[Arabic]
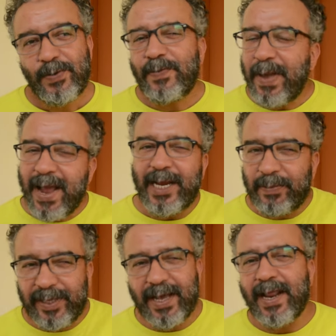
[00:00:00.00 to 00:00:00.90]

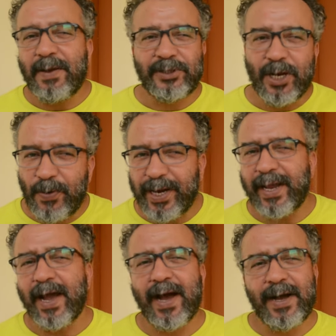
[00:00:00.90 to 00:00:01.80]
والمعالم ديالها
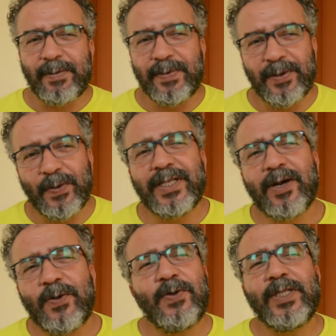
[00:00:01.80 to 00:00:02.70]
بشوارعها وهذا
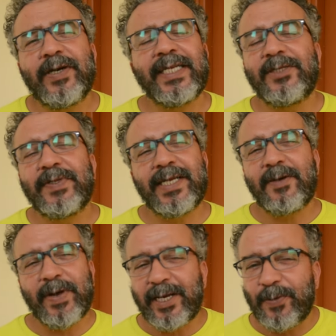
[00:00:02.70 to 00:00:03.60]
كله هذا كنتمنى
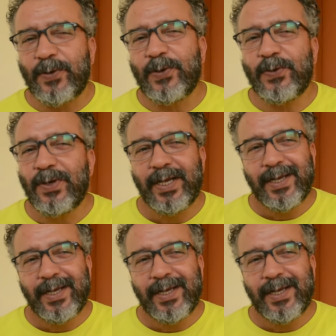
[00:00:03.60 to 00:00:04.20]
للمغرب كله